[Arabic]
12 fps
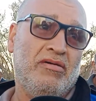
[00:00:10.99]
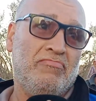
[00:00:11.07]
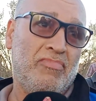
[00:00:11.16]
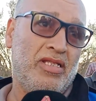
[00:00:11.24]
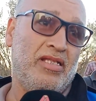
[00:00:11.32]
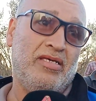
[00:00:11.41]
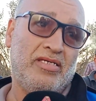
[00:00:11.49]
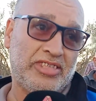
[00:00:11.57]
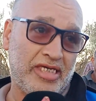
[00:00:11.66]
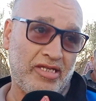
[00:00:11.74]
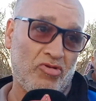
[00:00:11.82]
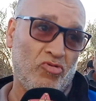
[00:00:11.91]
من
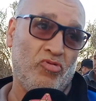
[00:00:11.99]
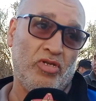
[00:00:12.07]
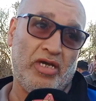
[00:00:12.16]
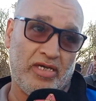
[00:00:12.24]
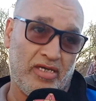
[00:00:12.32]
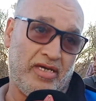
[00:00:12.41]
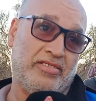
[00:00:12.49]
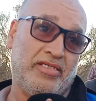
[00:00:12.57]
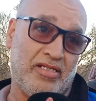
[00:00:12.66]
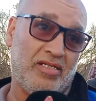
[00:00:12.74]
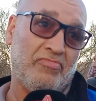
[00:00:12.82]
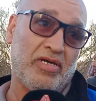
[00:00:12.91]
السنه الاولى حتى
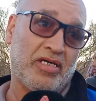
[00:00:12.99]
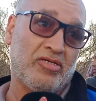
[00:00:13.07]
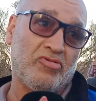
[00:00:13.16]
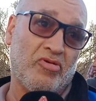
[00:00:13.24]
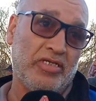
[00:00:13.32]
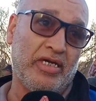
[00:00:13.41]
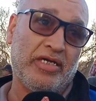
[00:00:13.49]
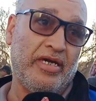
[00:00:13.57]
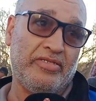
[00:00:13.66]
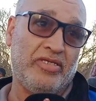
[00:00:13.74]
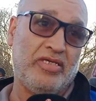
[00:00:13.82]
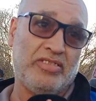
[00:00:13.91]
البكالوريا
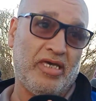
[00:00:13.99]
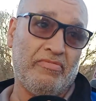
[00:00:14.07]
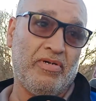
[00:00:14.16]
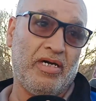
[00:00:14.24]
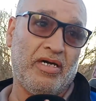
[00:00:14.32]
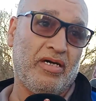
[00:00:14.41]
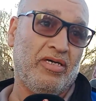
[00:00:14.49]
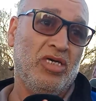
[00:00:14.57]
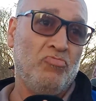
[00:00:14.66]
كان زعما